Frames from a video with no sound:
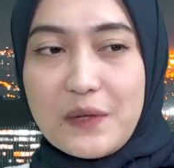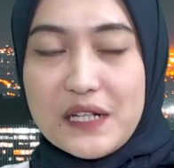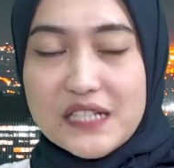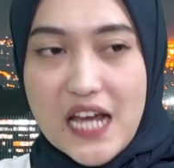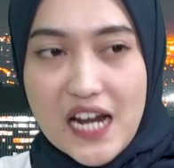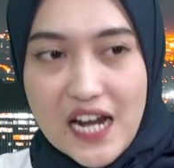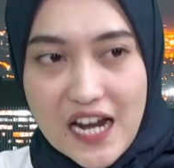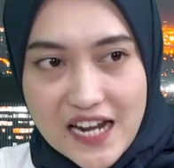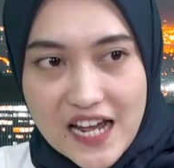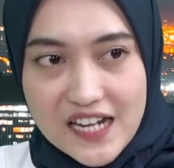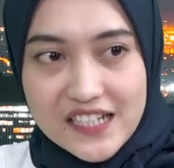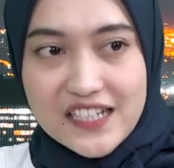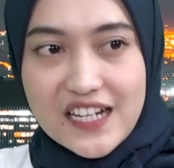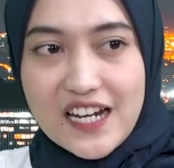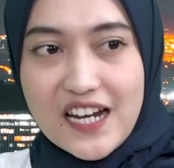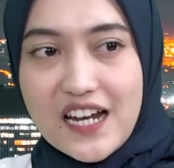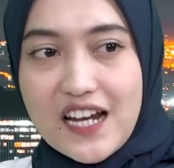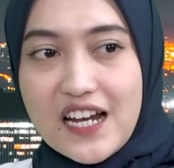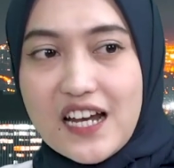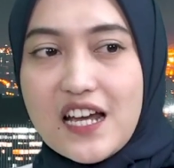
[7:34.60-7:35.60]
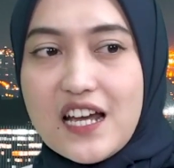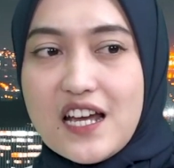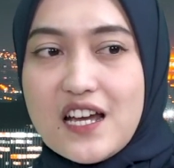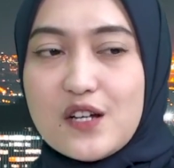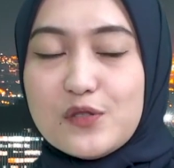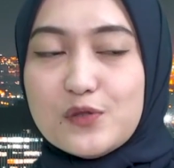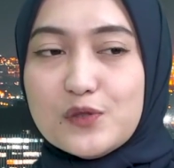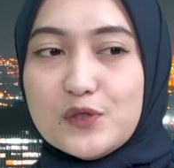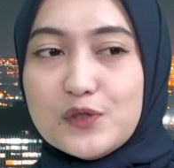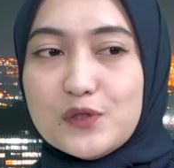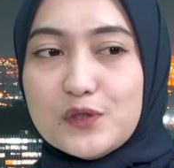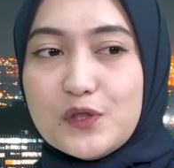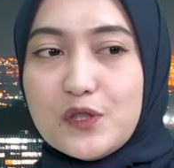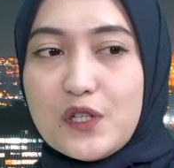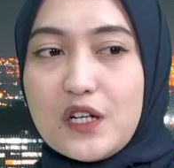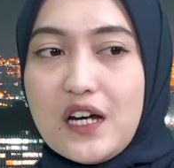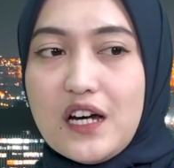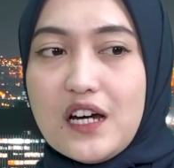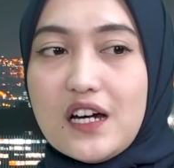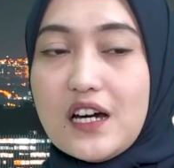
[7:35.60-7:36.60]
perjalanannya
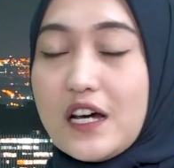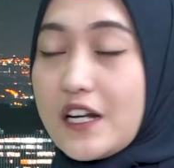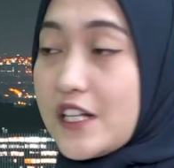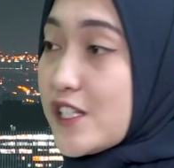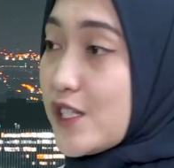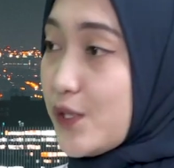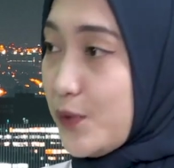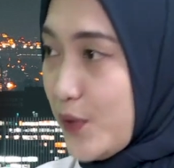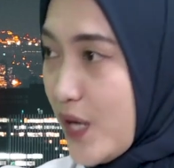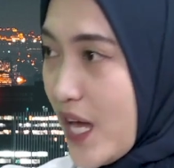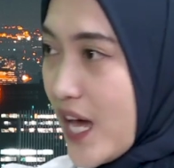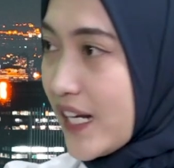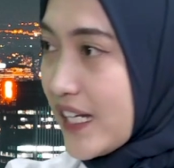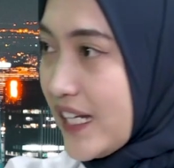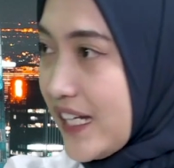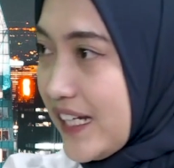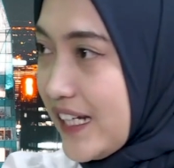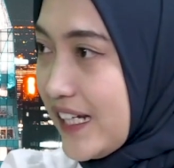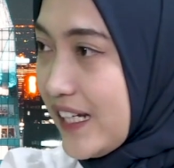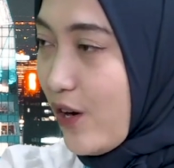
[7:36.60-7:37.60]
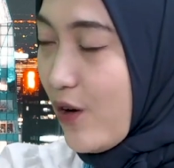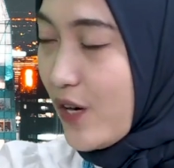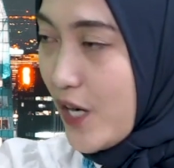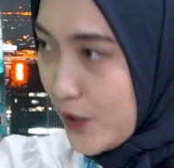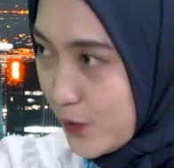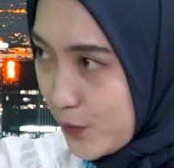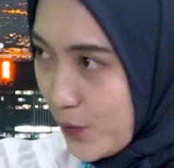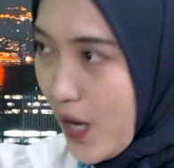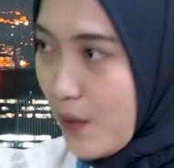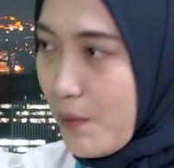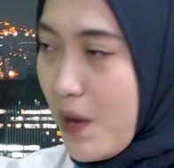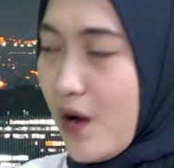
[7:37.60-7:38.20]
untuk uh, restu dari orang tua hmm.